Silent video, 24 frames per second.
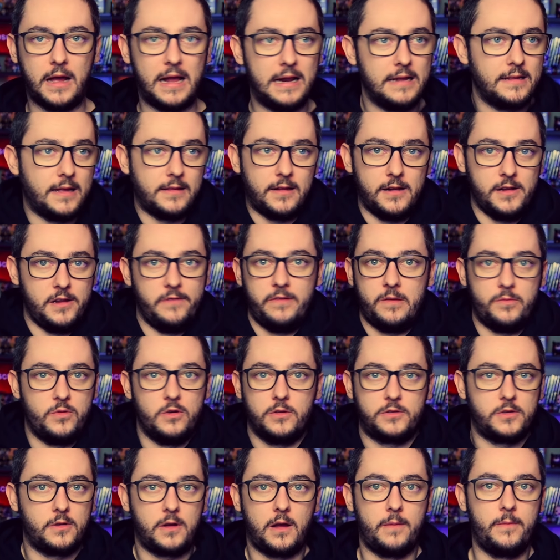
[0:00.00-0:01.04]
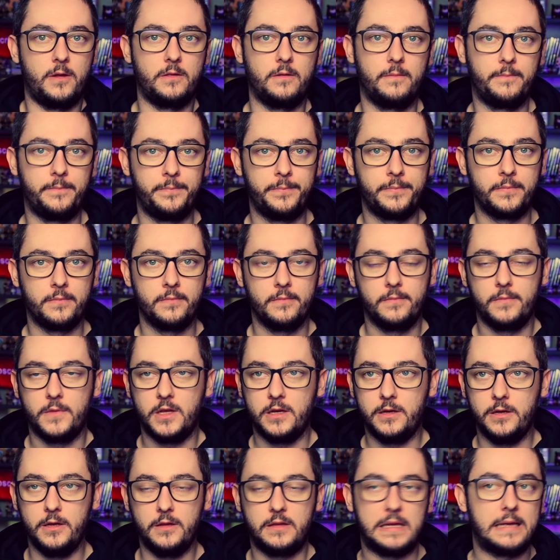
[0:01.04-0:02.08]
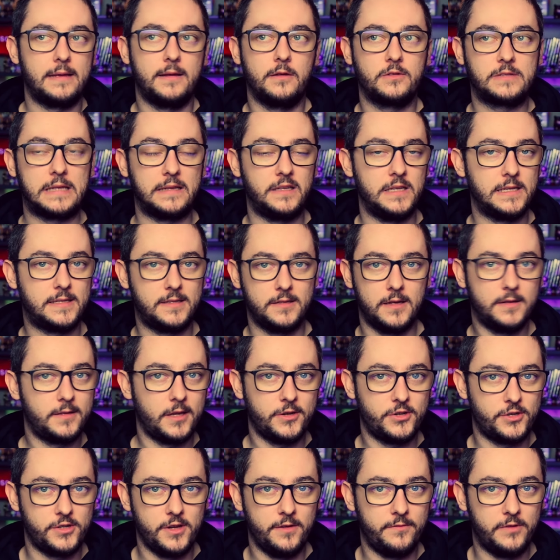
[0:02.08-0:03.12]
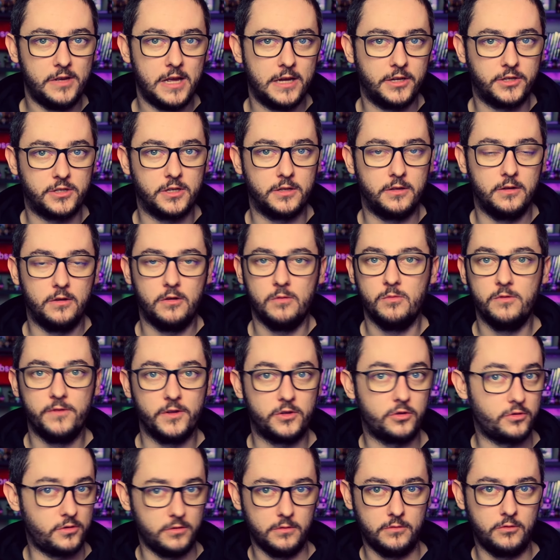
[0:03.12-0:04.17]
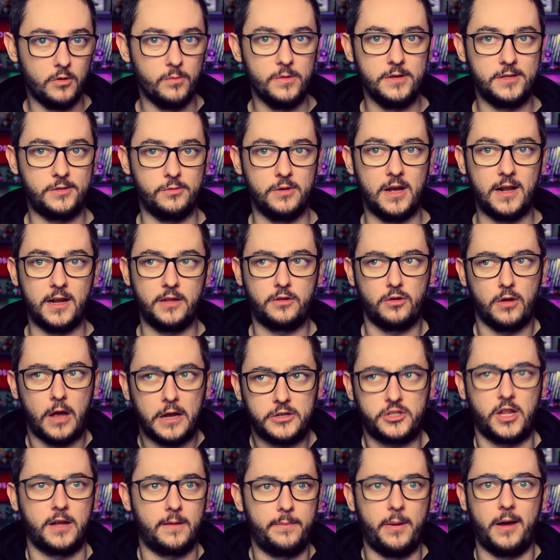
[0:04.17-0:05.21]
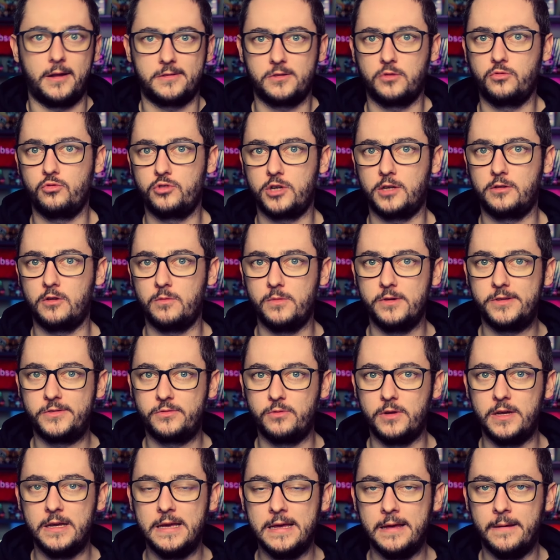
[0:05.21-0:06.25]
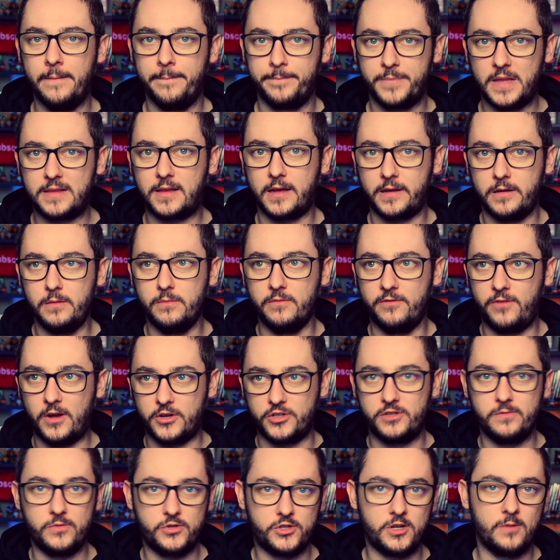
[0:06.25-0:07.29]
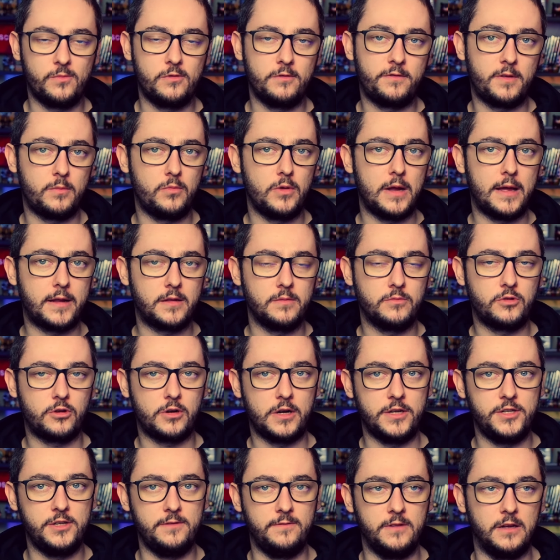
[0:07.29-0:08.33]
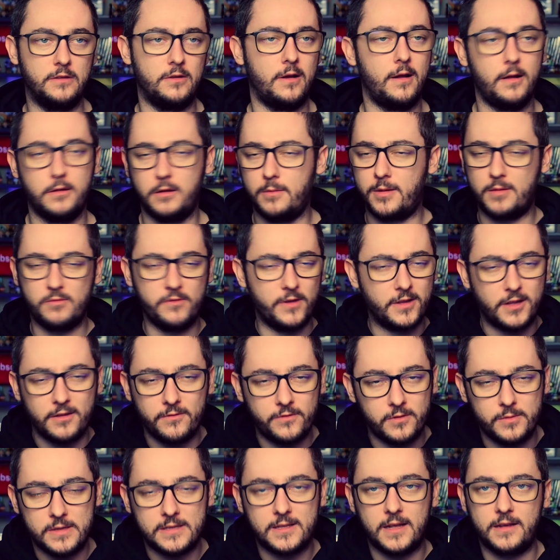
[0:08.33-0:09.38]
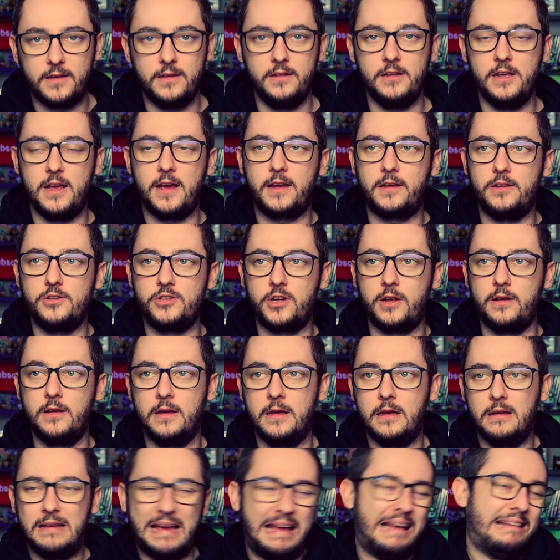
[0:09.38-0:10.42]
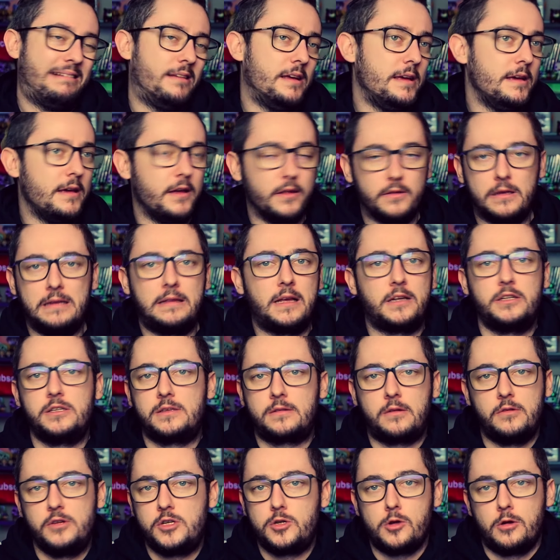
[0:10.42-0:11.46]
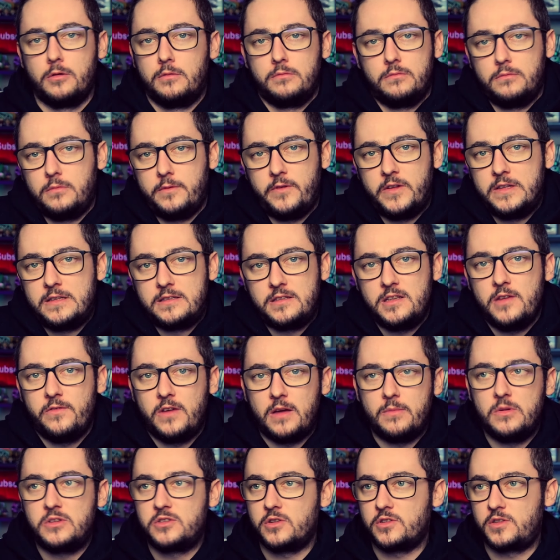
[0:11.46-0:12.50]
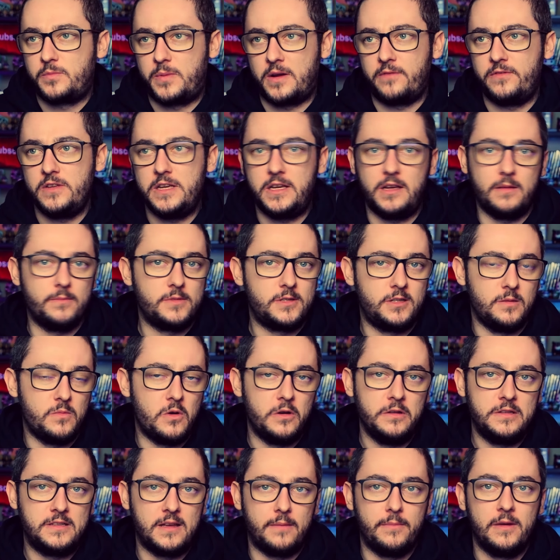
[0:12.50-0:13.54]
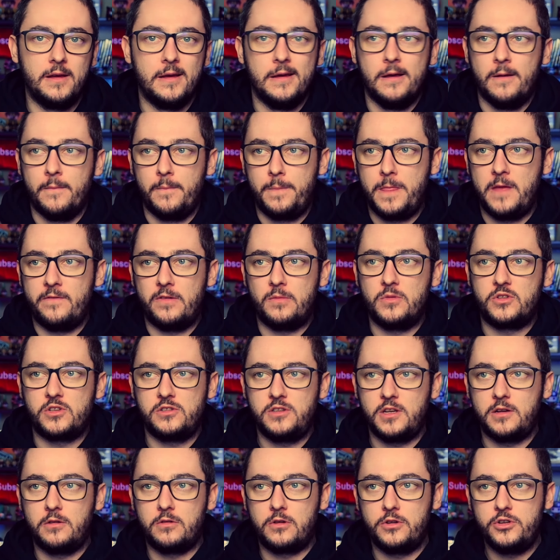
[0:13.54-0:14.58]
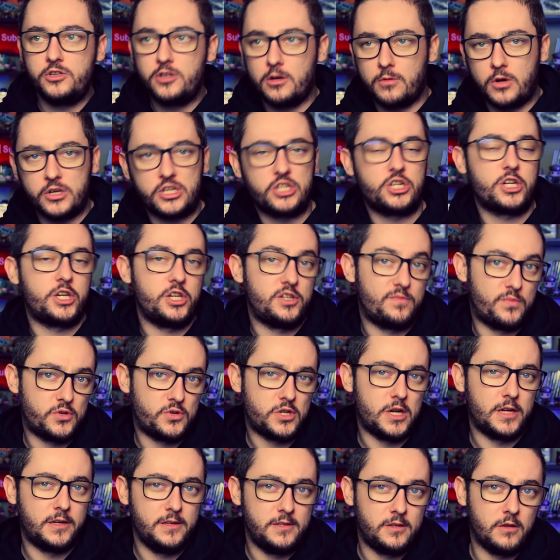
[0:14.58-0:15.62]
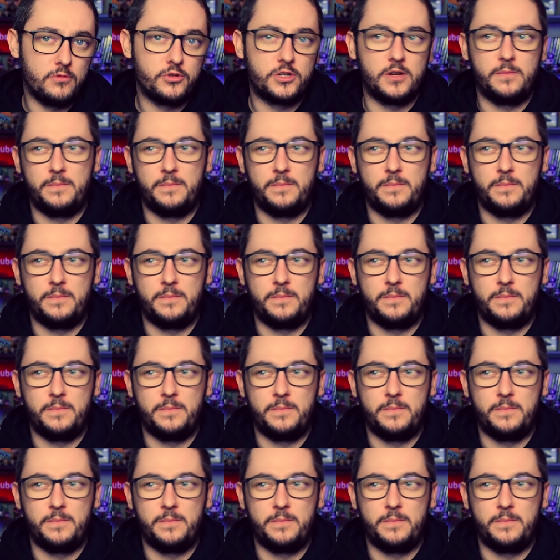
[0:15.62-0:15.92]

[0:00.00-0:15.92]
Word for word: ale nadal nie wiemy o co Kaman. I ta ostatnia scena też nie wyjaśnia, tylko mówię, to są domysły, ale to aż tak bardzo duże domysły na takim ważnym szczeblu fabularnym trochę dziwne. No ale dobra, mówię, ten film jest taki nijaki, że ach, no i tak się skończyło. Więc nie wiemy co z prawnikiem, z tym ojcem, nie wiemy co z jego rodziną, chociaż jakieś poszlaki są, że